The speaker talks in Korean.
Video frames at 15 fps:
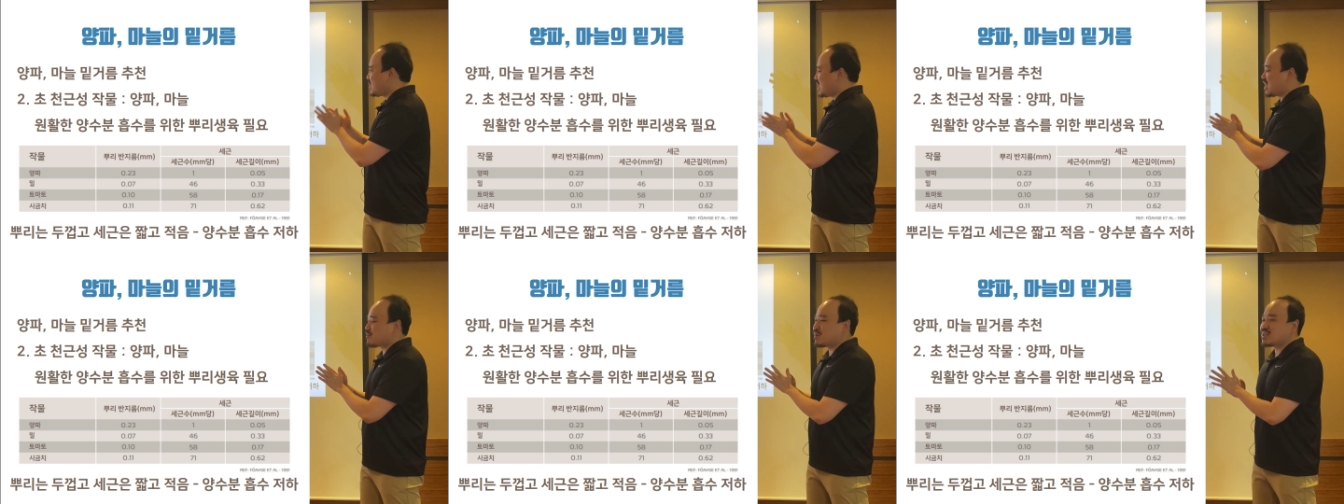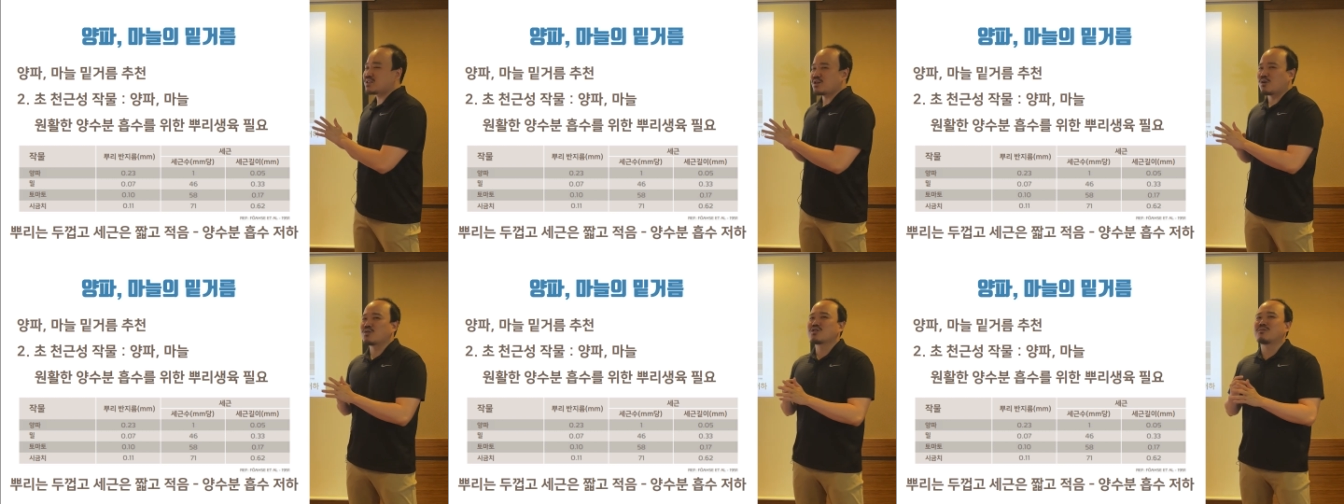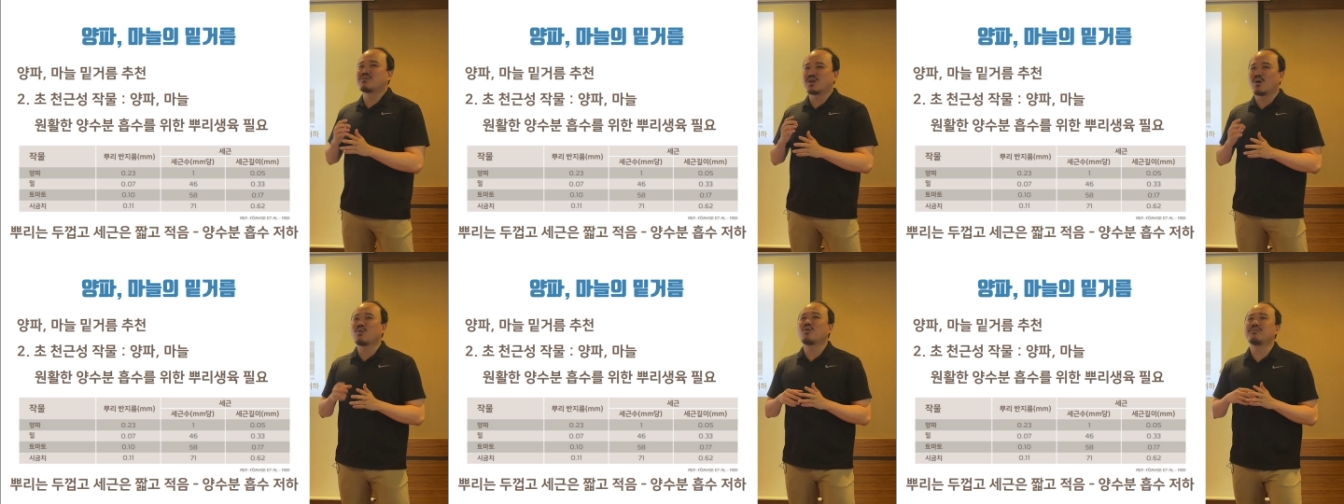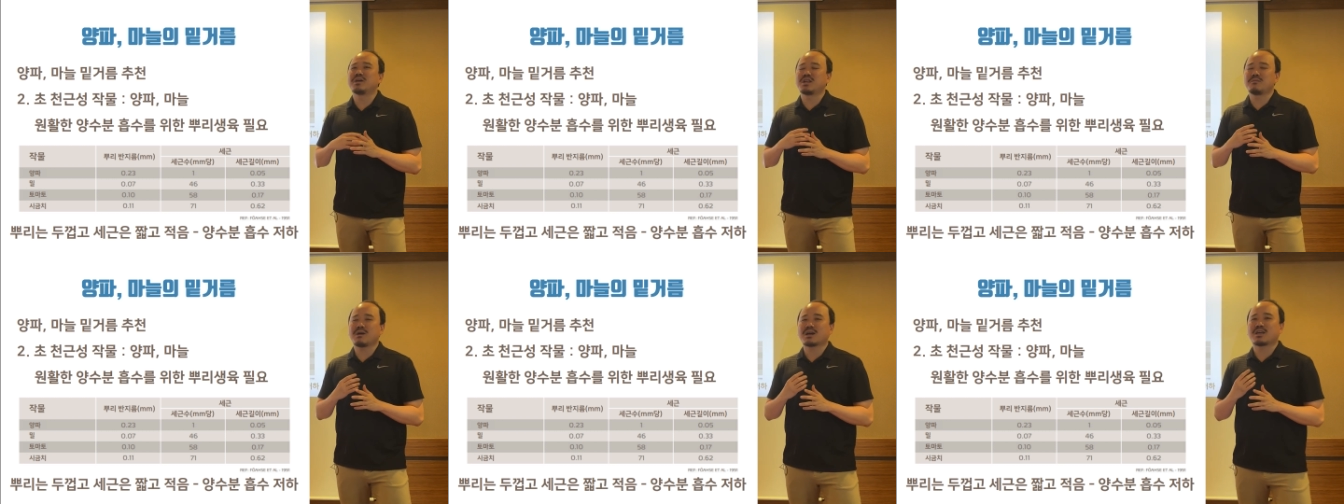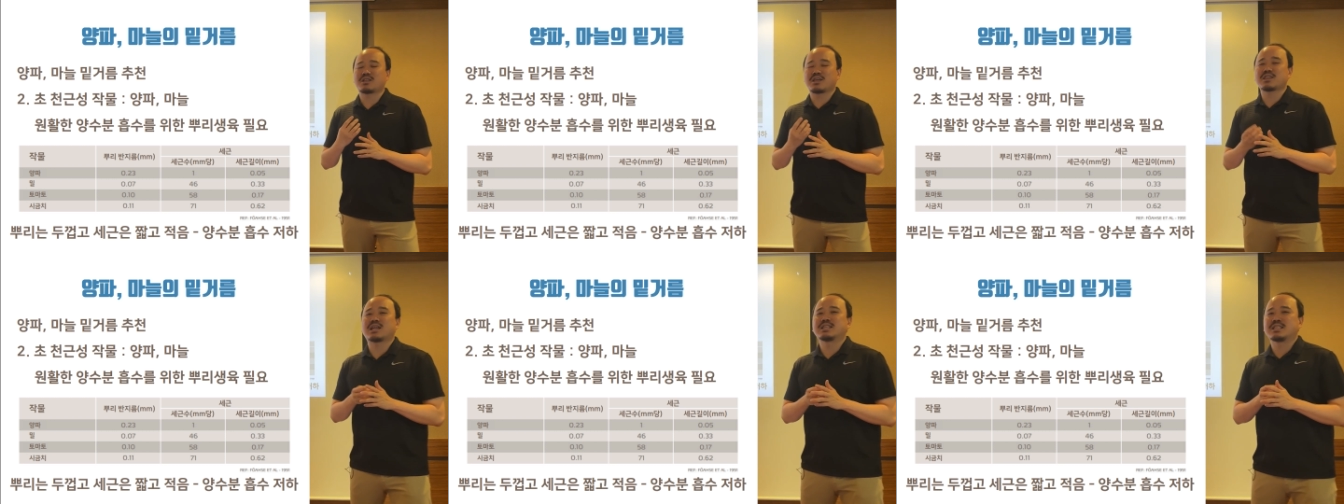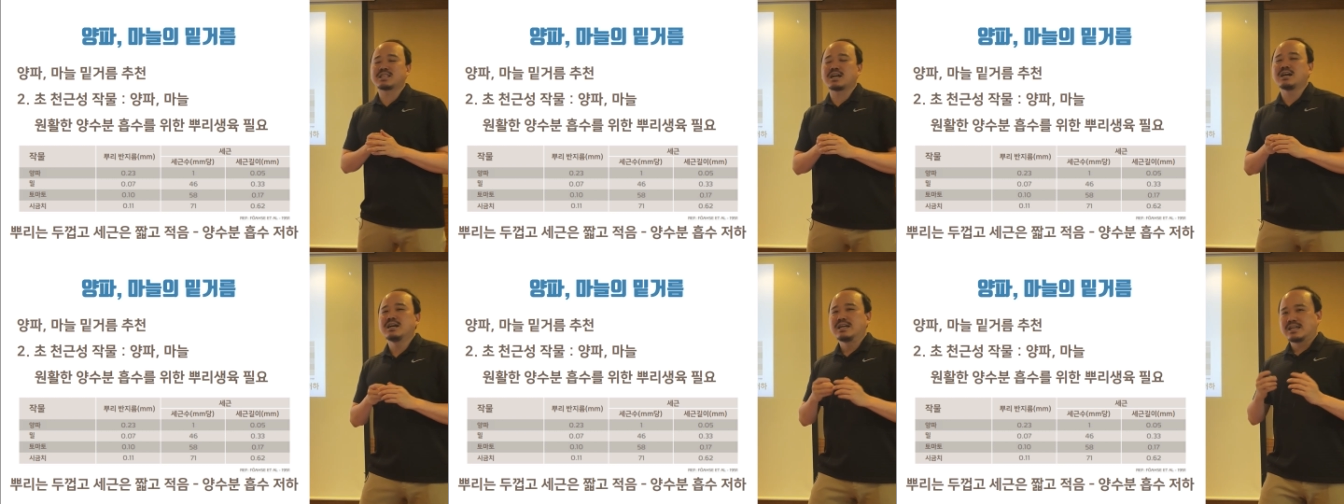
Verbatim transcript: 양파는 0.05mm밖에 되지 않는다.